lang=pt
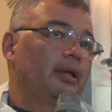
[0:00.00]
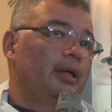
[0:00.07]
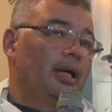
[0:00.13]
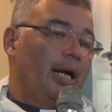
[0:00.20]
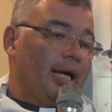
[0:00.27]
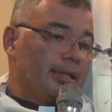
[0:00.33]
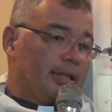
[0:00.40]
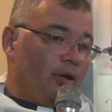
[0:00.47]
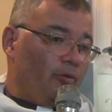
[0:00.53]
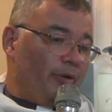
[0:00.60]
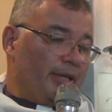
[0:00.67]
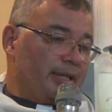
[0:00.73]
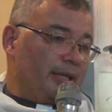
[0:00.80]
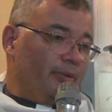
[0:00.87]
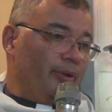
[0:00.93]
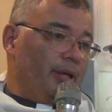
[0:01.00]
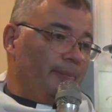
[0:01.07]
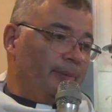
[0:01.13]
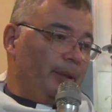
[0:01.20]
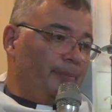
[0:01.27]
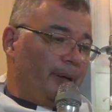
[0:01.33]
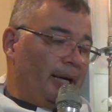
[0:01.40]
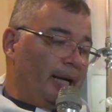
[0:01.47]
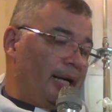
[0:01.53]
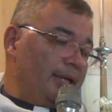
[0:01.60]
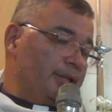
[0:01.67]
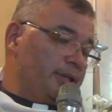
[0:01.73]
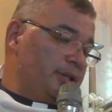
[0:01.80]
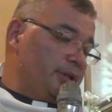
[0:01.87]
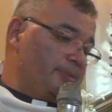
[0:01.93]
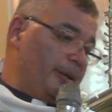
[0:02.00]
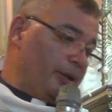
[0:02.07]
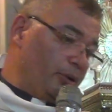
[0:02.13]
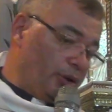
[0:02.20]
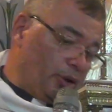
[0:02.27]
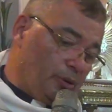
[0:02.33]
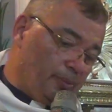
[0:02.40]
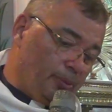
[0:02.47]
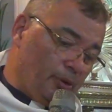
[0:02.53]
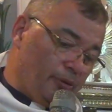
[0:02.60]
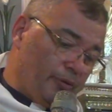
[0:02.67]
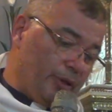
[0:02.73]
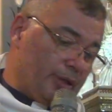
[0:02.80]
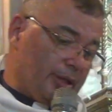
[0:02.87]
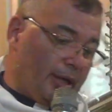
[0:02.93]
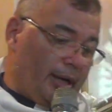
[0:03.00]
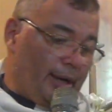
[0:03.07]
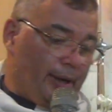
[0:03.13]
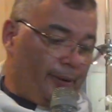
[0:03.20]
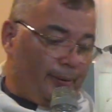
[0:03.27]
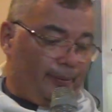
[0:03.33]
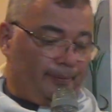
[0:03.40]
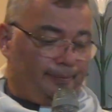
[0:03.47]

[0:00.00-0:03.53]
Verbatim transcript: A salvação que preparastes para o teu povo Israel,